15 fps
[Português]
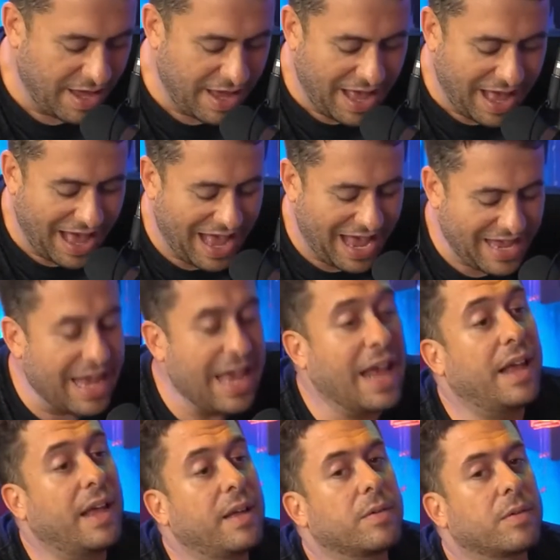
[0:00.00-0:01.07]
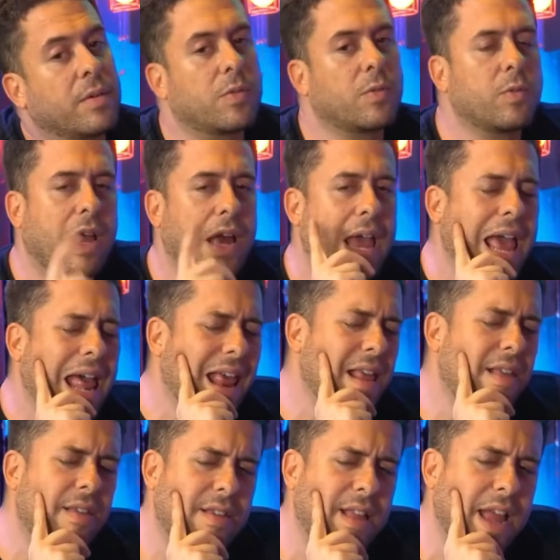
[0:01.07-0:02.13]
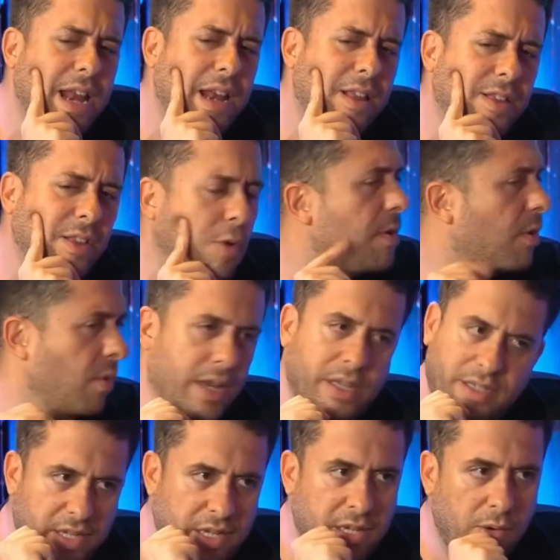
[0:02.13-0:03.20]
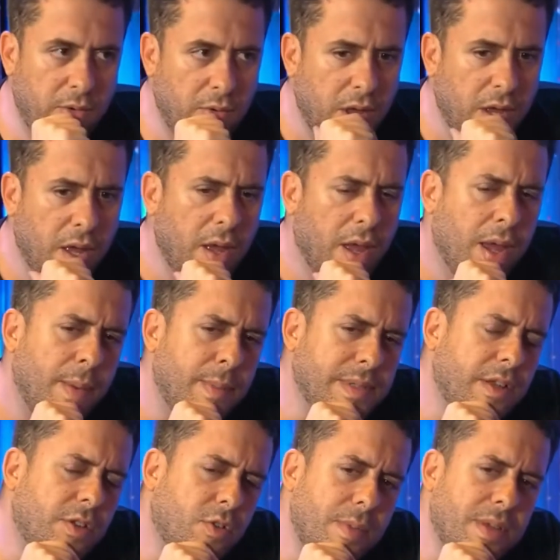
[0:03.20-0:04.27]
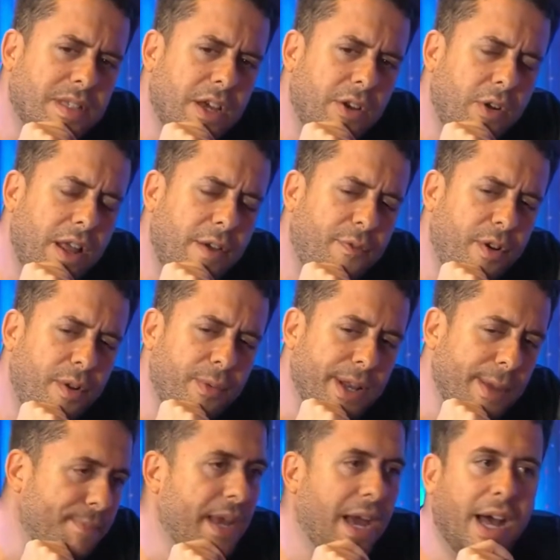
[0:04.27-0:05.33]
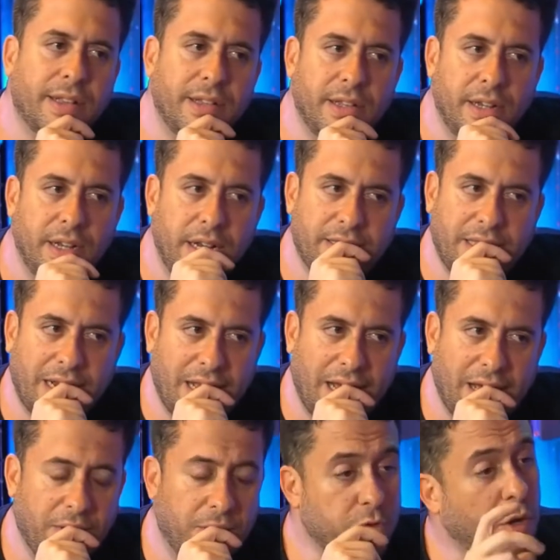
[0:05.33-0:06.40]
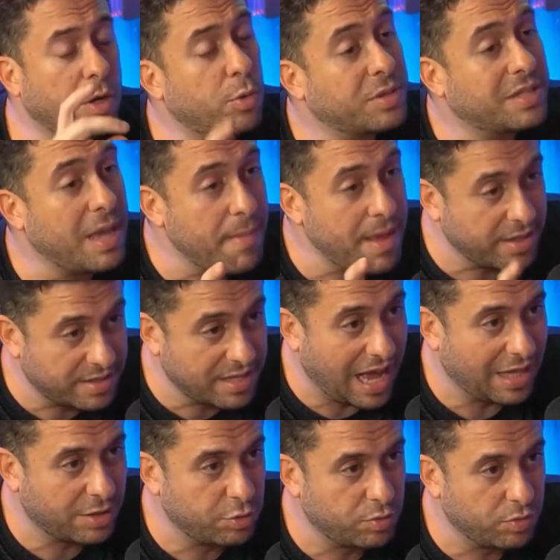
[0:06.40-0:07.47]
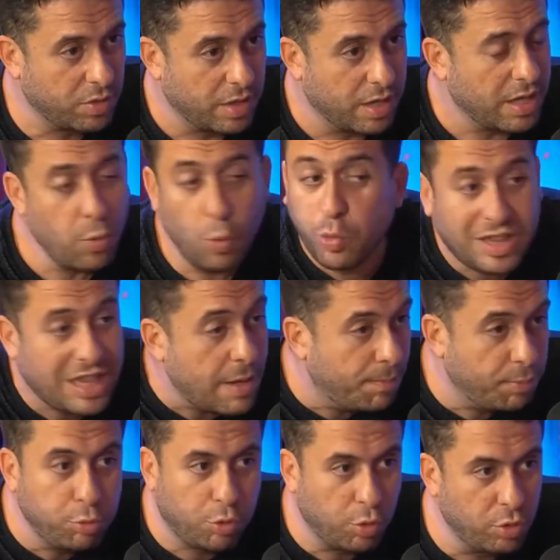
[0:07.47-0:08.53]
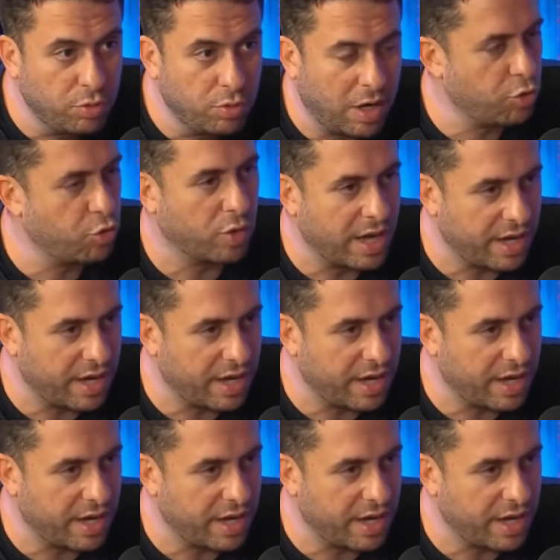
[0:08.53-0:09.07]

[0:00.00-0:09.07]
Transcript: Aí ela. É, esses daí eles não me conheciam, mas eles começaram a olhar e falaram, mano, é piada. Eles sacaram. Só que o Semenzato, o tempo todo, achou que era